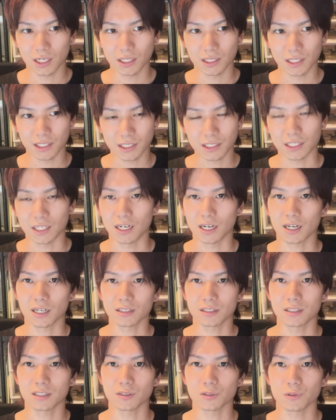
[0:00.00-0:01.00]
できてな
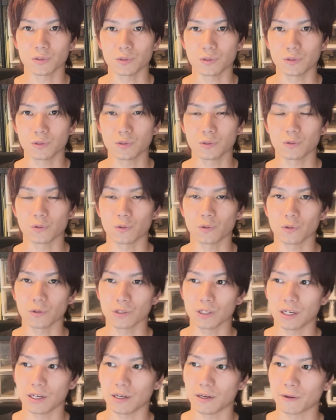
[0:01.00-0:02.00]
かったというところ
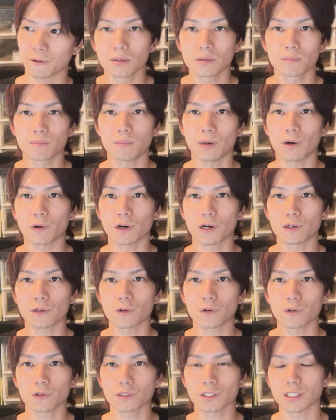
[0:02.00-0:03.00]
で、まあ、他
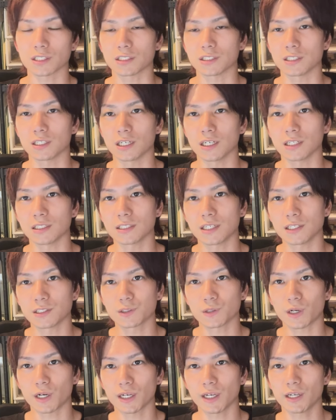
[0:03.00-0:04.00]
の子たちで成
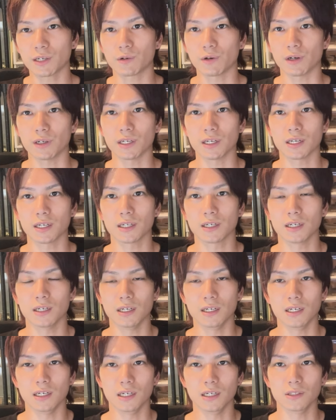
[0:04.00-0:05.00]
長早い子はね、
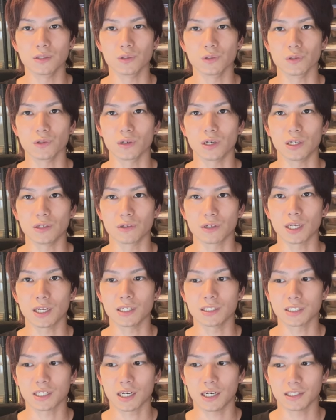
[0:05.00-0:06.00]
えー、どんどんあの
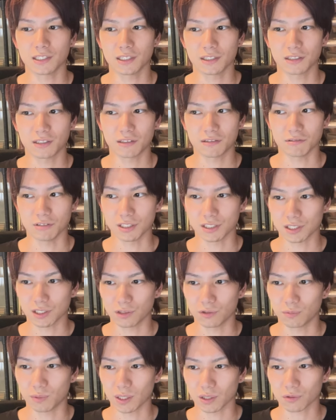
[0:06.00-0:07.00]
ケージ変えてってるんですけ
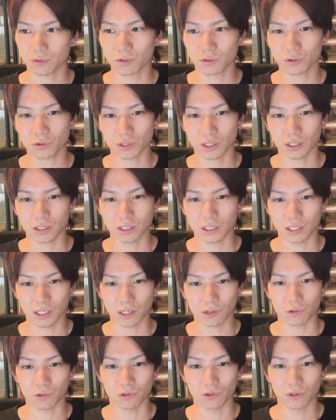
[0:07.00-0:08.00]
ど、まあ、この子はね
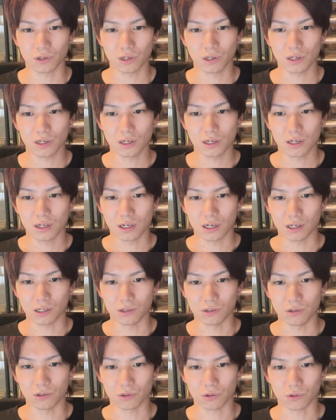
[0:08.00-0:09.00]
結構あ
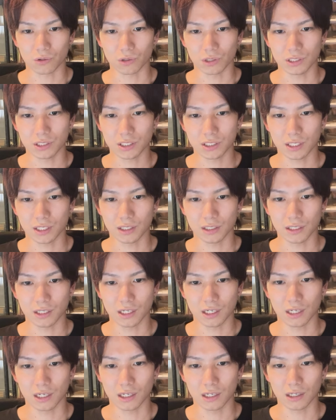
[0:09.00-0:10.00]
のここ1年
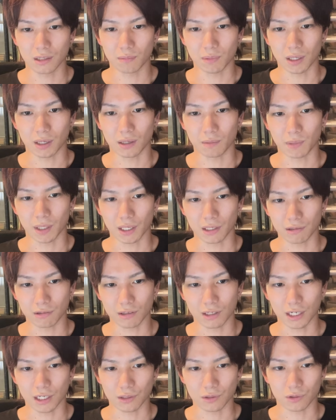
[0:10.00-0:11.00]
で、まあ、倍ぐ
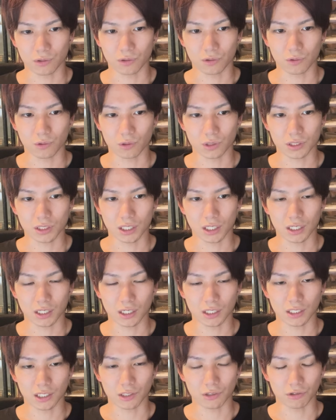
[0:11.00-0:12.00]
らいの大きさ
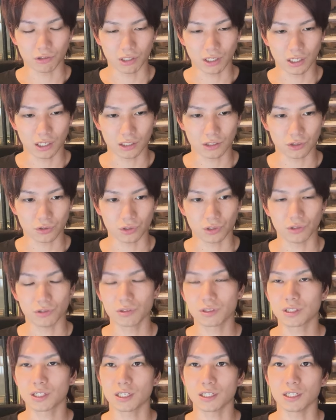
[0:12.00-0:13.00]
なのでちょっとゆっ
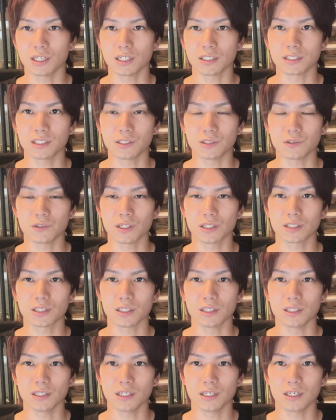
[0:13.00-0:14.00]
たりな成長だっ
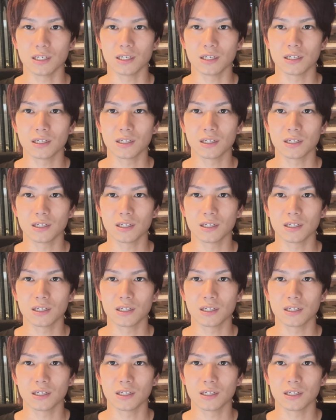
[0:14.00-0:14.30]
たんで、